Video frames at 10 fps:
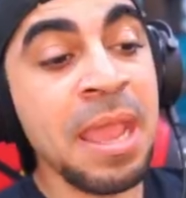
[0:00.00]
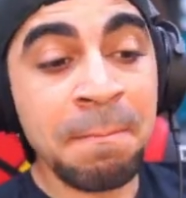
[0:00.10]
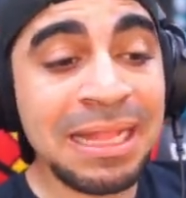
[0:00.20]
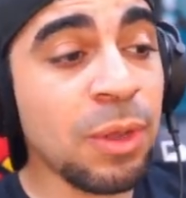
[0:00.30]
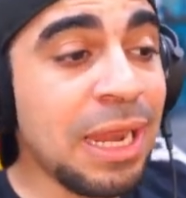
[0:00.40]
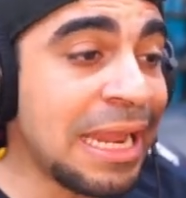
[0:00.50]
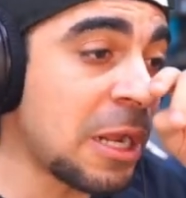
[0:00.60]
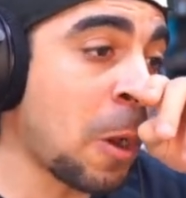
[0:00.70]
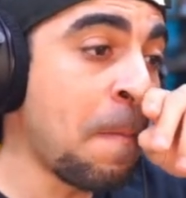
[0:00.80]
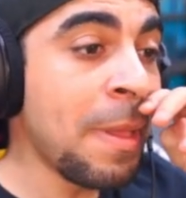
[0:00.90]
ما طول
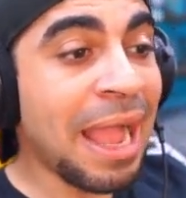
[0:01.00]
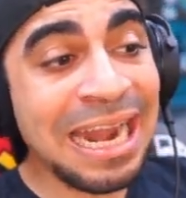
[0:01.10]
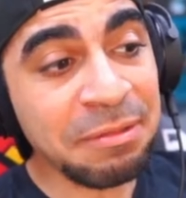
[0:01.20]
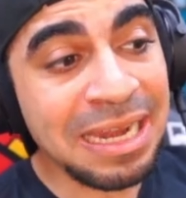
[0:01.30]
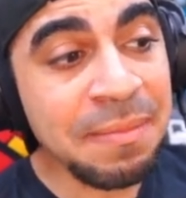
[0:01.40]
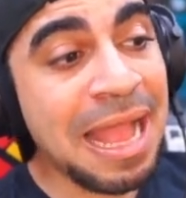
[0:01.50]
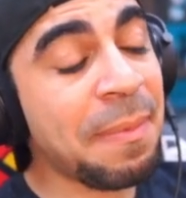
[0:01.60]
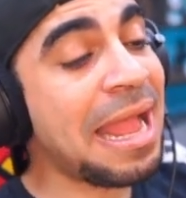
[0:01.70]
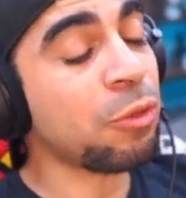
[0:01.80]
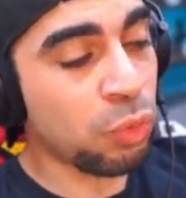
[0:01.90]
عليكم خلينا نبتدي مع
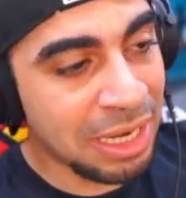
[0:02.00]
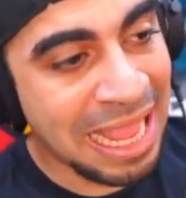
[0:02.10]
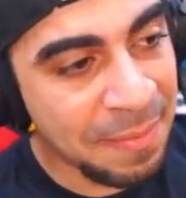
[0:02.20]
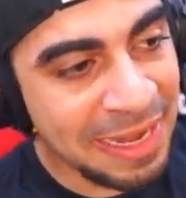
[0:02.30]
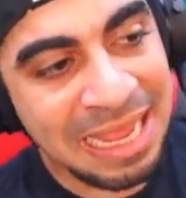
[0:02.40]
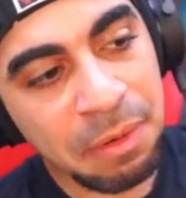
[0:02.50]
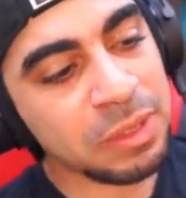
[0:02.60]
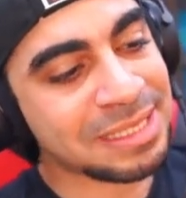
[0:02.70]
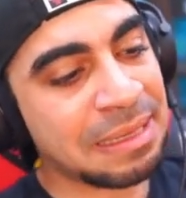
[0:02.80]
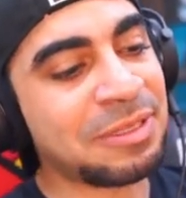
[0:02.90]
بعض ونلعب اللعبه
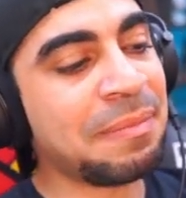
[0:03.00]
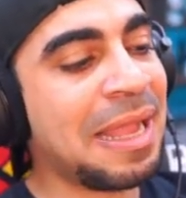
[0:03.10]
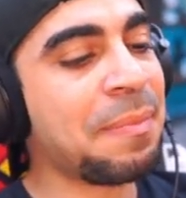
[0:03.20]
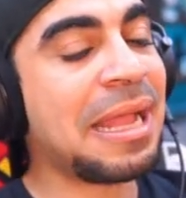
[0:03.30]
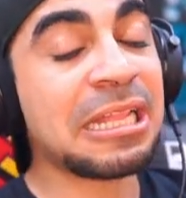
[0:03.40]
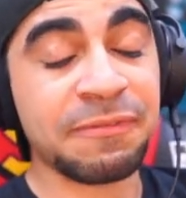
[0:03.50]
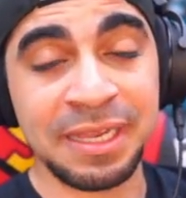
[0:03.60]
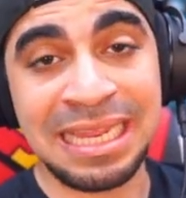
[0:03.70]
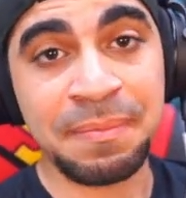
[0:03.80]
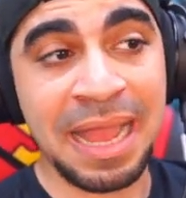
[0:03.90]
ونستمتع مع بعض في
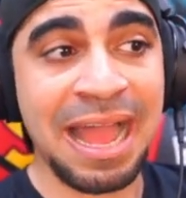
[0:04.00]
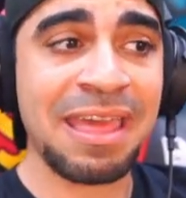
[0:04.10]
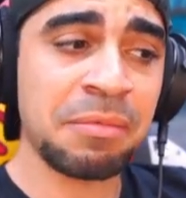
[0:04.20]
اللعبه هذه انا